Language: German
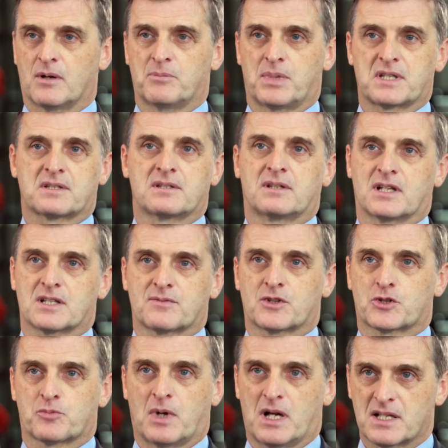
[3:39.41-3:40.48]
Am besten das, was
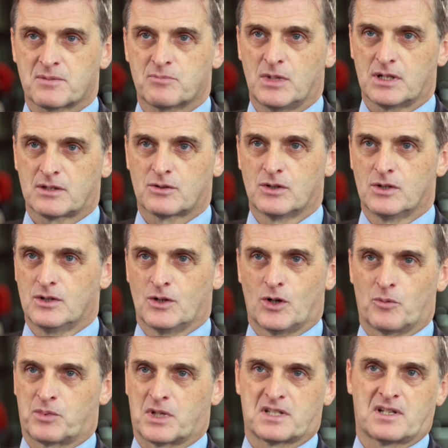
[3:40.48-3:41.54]
Spaß macht,
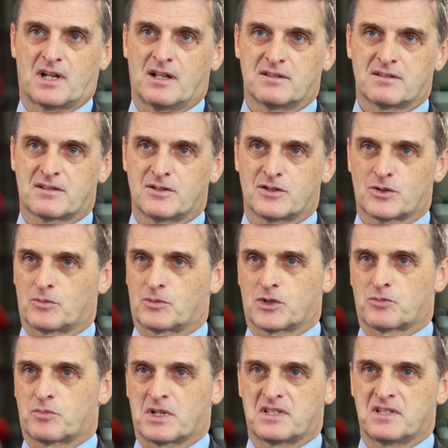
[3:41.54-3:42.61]
ob das Tanzen ist, ob das
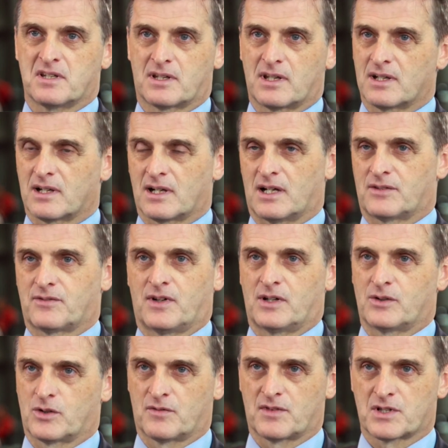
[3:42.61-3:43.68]
Spaziergänge,
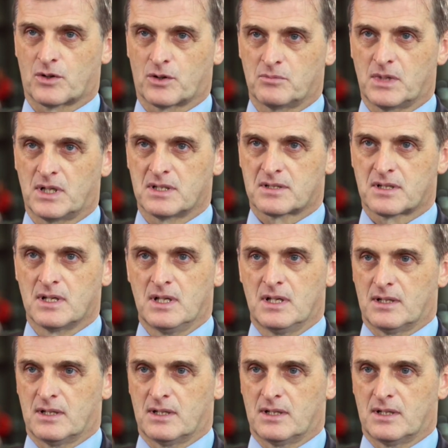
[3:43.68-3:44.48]
Radfahren oder was auch immer ist.